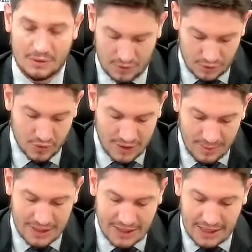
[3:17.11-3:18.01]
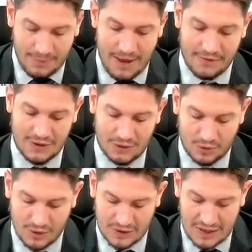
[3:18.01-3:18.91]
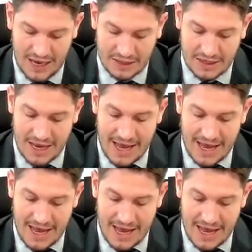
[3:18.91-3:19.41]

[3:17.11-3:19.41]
justamente na DPF 527,